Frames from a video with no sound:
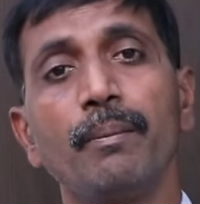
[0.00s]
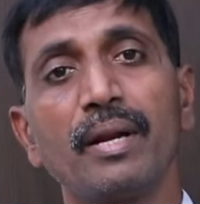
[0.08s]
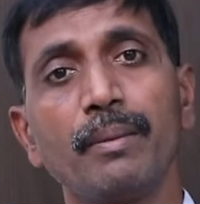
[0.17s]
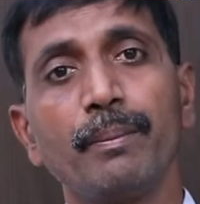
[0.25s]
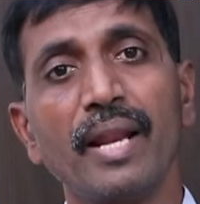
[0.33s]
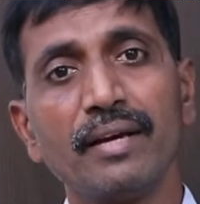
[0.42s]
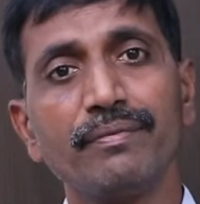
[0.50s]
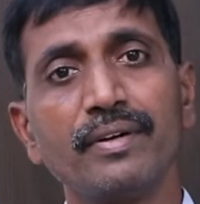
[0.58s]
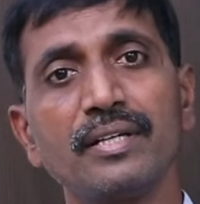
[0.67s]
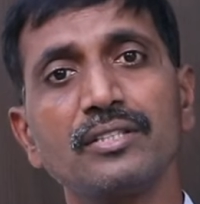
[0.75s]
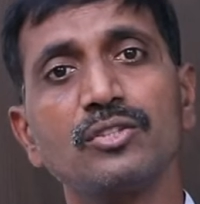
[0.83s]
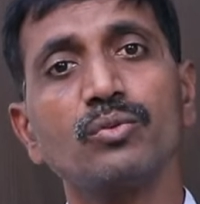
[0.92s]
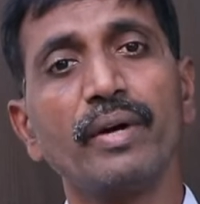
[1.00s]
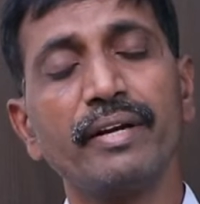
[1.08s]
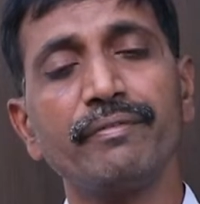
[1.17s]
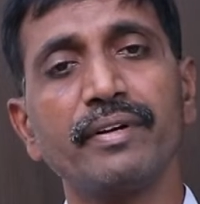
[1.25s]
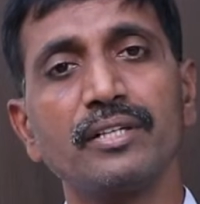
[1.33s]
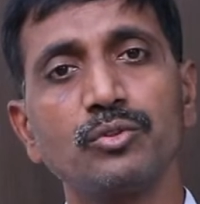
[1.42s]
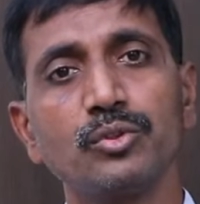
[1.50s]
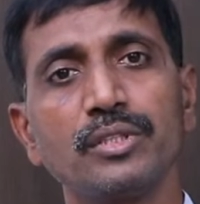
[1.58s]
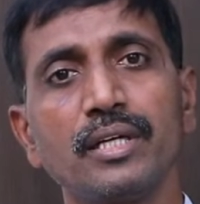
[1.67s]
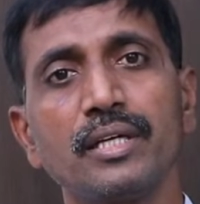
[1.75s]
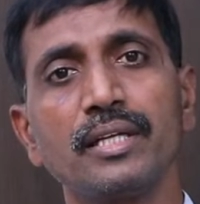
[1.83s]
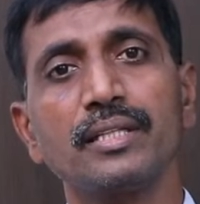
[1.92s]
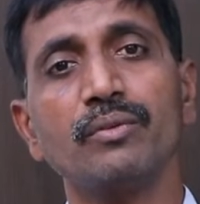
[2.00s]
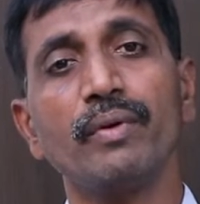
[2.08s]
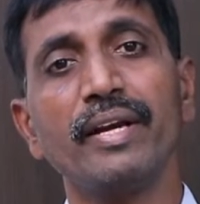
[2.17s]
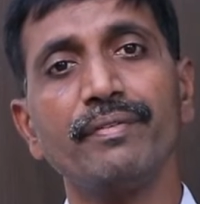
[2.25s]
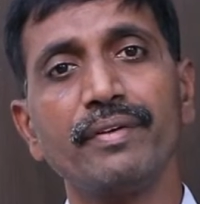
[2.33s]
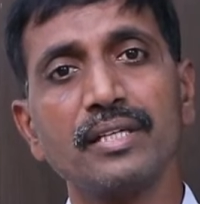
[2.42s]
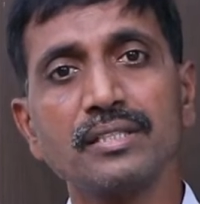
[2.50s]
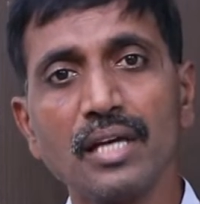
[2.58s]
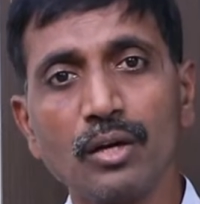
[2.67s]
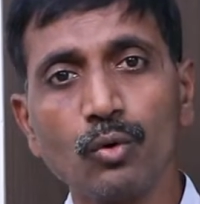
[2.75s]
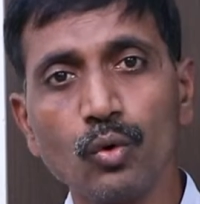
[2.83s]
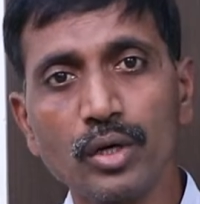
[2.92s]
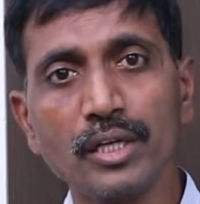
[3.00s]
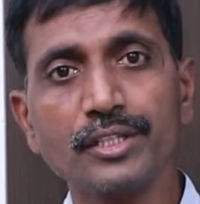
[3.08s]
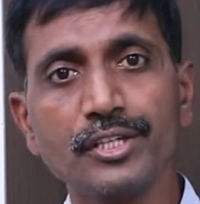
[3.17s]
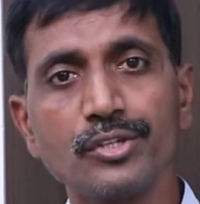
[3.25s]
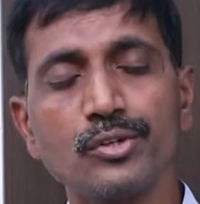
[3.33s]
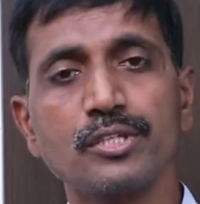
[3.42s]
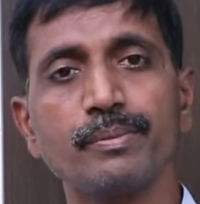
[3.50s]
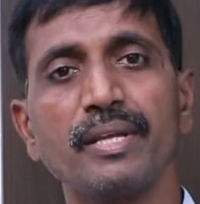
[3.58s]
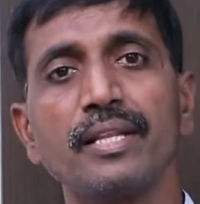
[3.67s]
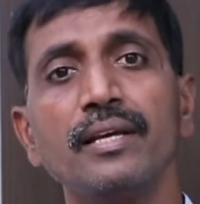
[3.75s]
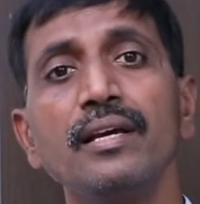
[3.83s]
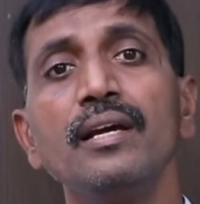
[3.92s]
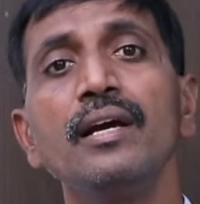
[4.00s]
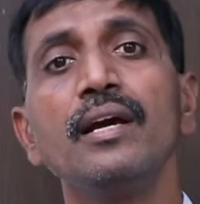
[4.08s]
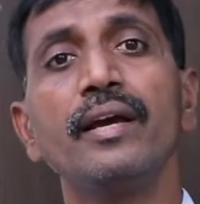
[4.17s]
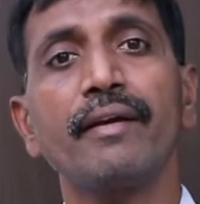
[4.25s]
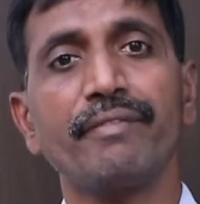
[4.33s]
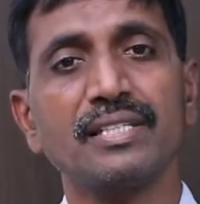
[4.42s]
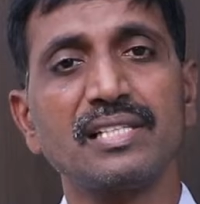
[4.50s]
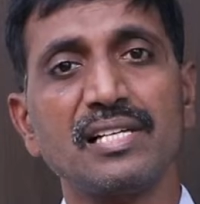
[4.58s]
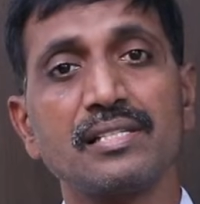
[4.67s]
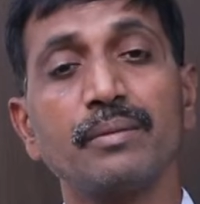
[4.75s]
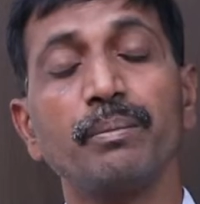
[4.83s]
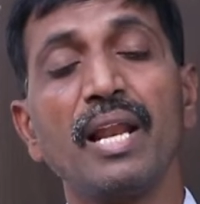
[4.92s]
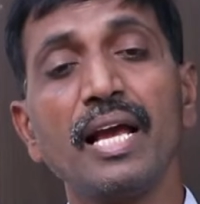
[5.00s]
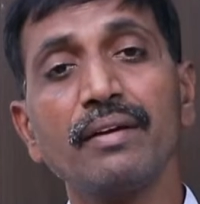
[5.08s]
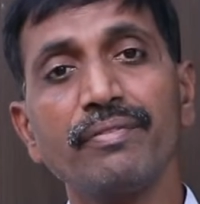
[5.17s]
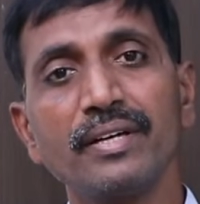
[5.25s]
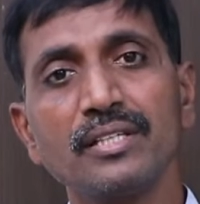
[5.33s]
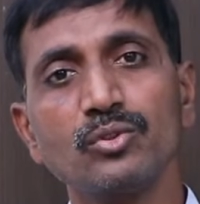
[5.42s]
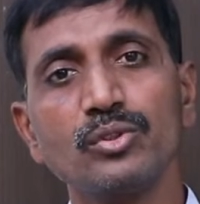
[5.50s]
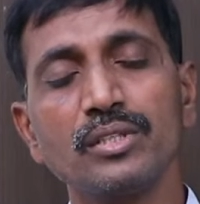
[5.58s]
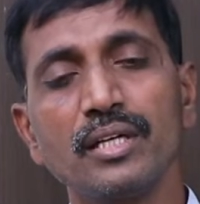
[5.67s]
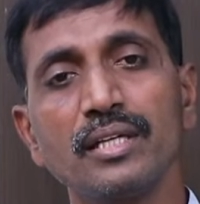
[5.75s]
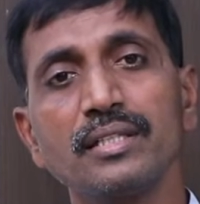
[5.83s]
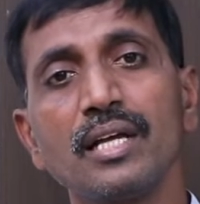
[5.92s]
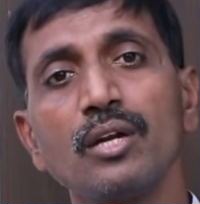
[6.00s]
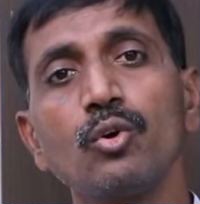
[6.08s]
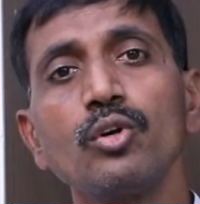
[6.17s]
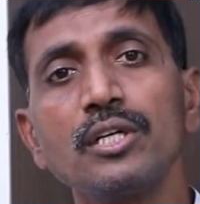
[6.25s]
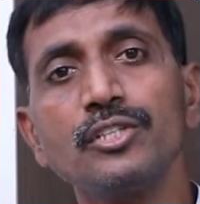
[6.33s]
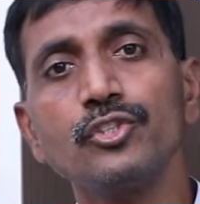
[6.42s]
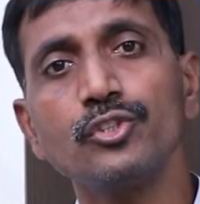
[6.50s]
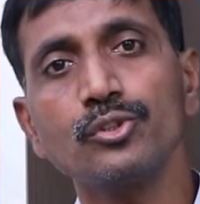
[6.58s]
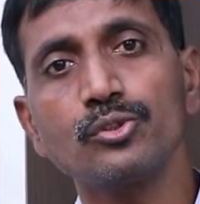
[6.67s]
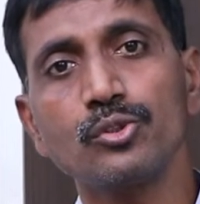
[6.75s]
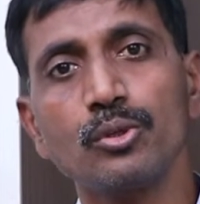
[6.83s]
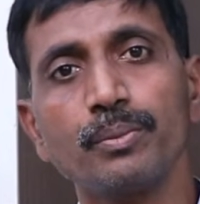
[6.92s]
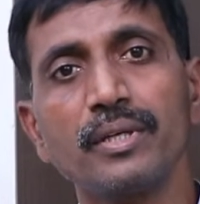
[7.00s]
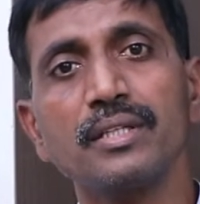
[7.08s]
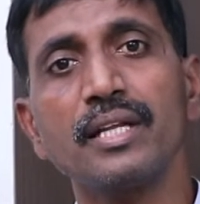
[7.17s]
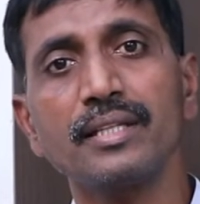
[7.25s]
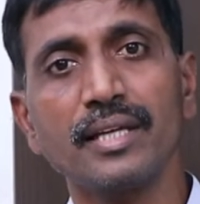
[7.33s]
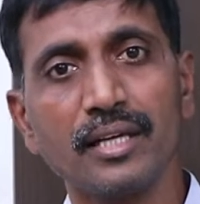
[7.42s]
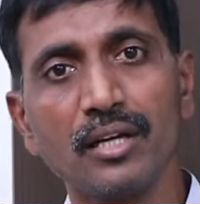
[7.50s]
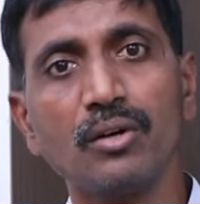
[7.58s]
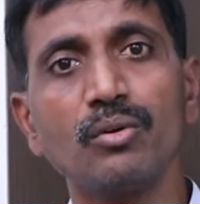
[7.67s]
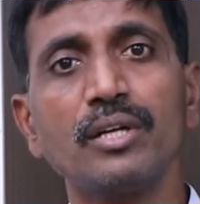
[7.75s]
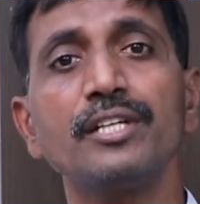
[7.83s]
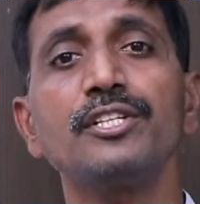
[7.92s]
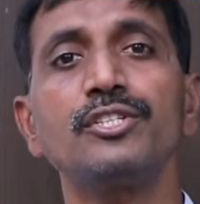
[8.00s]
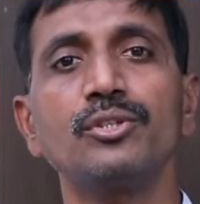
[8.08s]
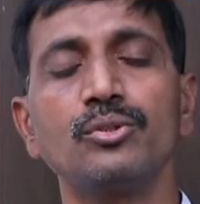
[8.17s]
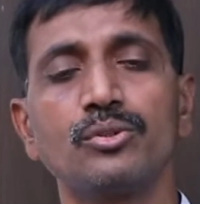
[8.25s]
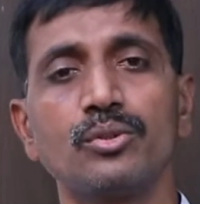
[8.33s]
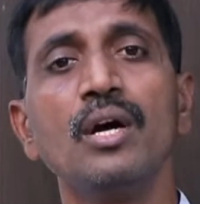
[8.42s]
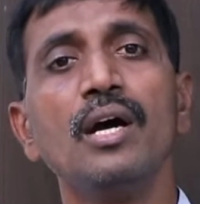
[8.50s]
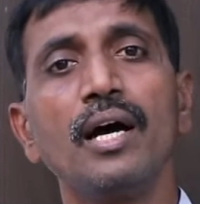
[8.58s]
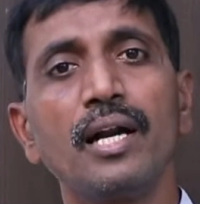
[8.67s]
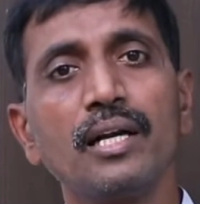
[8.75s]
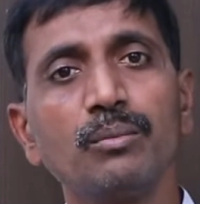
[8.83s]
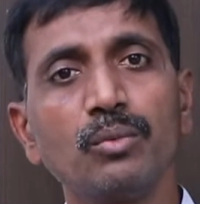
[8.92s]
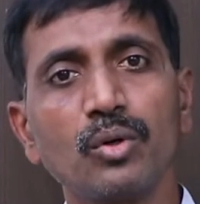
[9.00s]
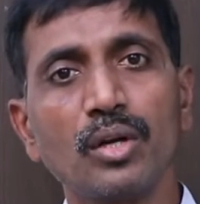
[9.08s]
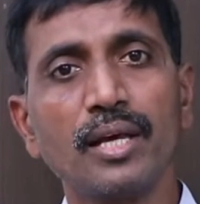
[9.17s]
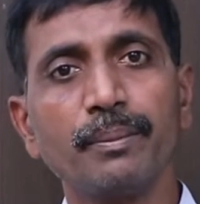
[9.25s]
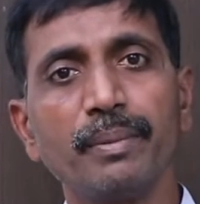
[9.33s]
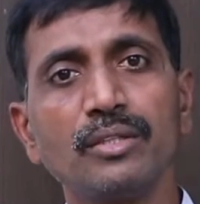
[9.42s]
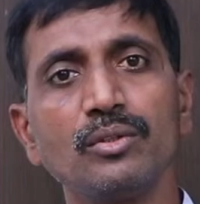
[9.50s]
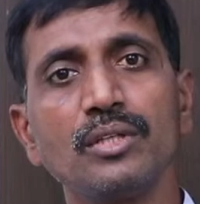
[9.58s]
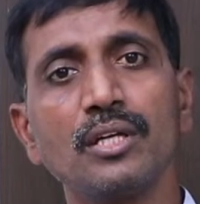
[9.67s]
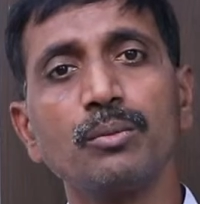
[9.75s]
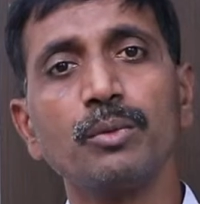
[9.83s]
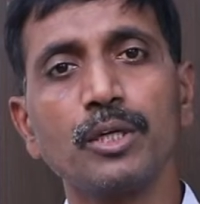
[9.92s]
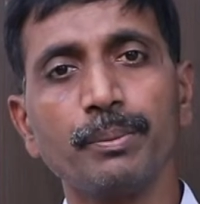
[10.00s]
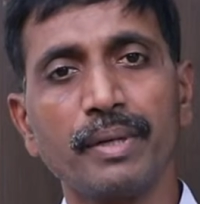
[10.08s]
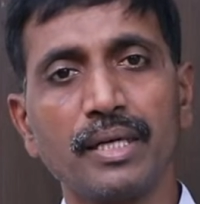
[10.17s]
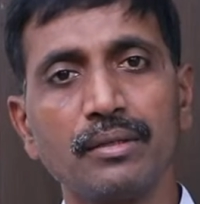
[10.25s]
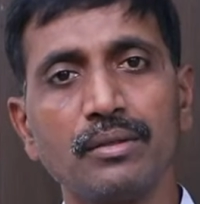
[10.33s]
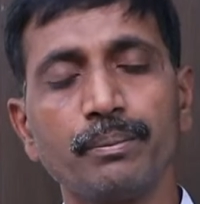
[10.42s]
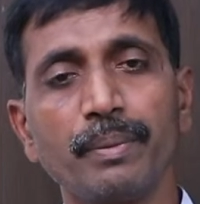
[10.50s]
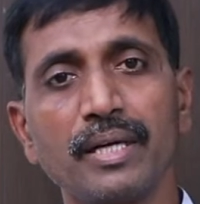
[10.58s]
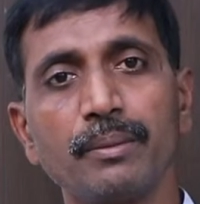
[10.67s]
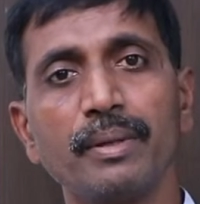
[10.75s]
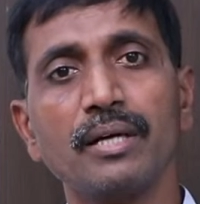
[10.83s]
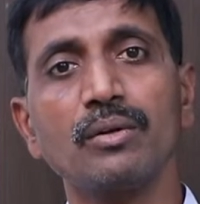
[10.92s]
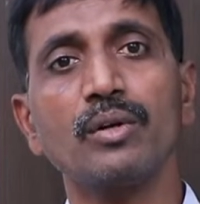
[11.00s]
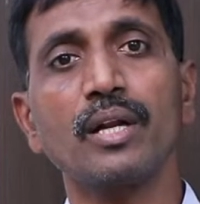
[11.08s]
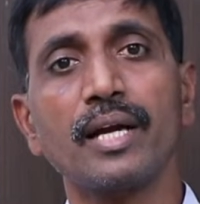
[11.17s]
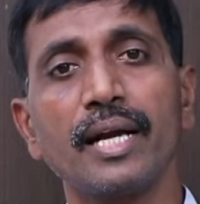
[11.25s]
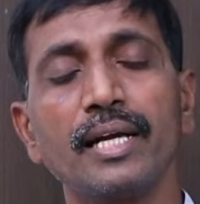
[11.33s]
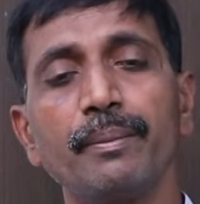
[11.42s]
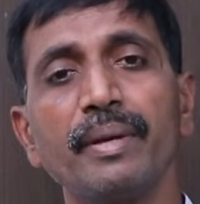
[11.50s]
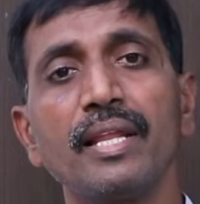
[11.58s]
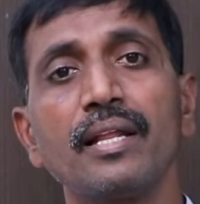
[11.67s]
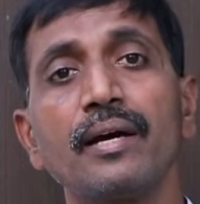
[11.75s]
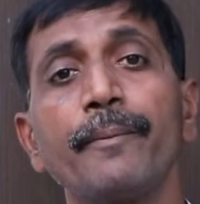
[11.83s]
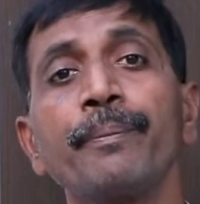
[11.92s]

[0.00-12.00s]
మనం బ్లాక్ ఫంగస్ వైట్ ఫంగస్ చూసినట్టయితే వైట్ ఫంగస్ ఆ లోకల్ టిష్యూస్ మీదే ఎఫెక్ట్ చేస్తాయి బ్లాక్ ఫంగస్ చూసినట్టయితే ఆ లోకల్ టిష్యూస్తో పాటు దాని దగ్గరలో ఉన్న టిష్యూస్ అంటే ముక్కులో ఇబ్బంది ఉందను ముక్కు భాగంలో పక్క భాగంలో ఉన్న కంటి మీద